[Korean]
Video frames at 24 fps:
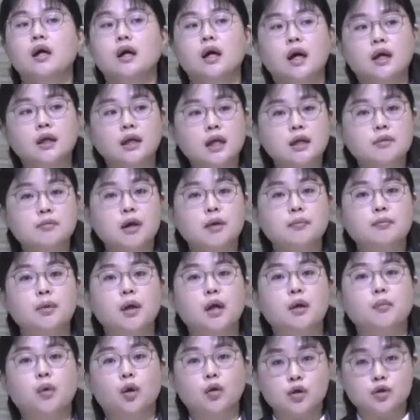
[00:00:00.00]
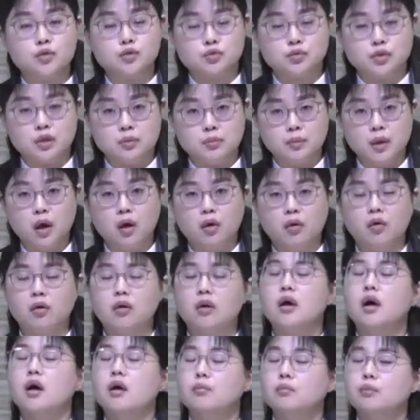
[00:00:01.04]
하나님 앞에 머리
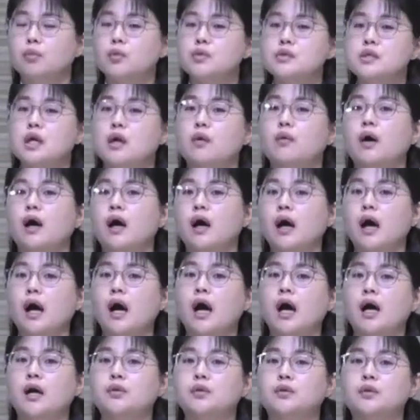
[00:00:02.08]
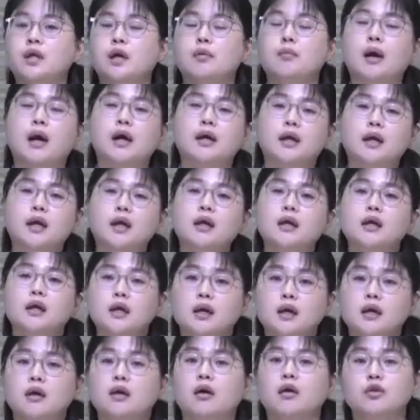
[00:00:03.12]
숙이며 모세와 아론의 말에
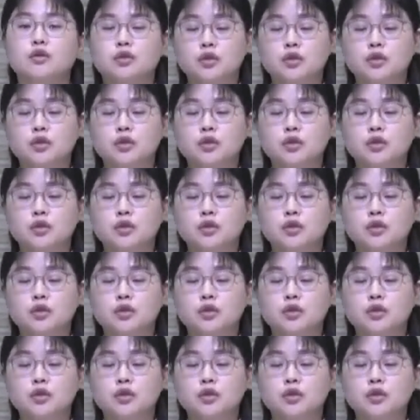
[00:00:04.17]
어,